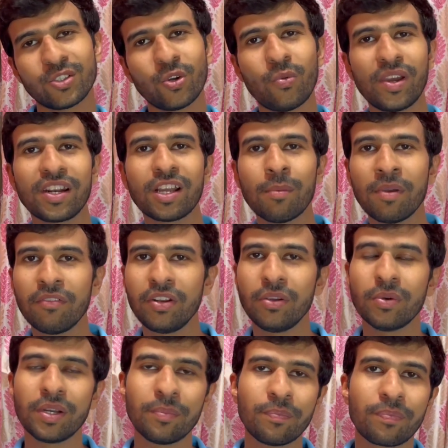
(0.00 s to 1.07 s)
सो वेलकम
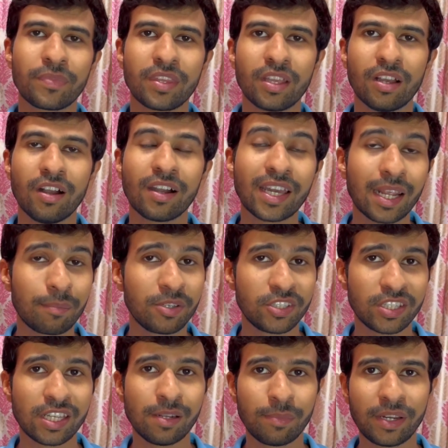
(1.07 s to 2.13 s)
एवरी अगर आप इस
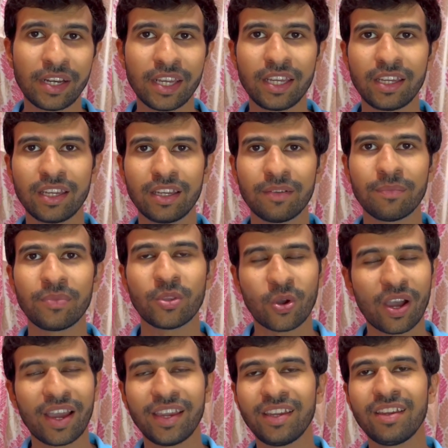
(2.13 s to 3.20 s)
चैनल पर नए हैं
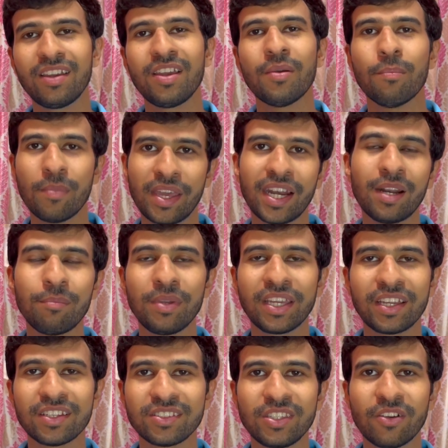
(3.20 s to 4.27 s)
तो हाय मेरा नाम
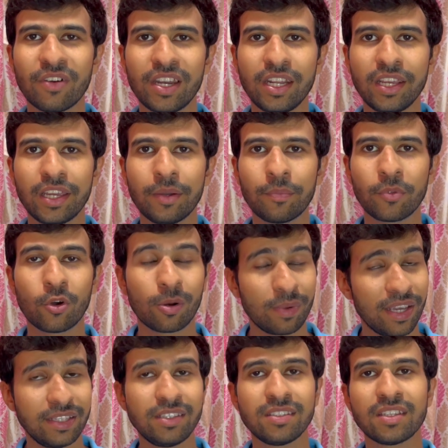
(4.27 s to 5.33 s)
मिंकेश देवानी है और
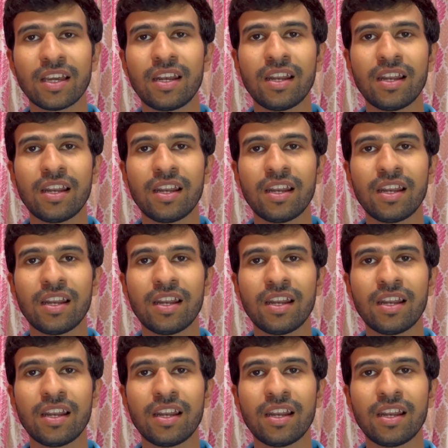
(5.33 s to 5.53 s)
मैंने इसी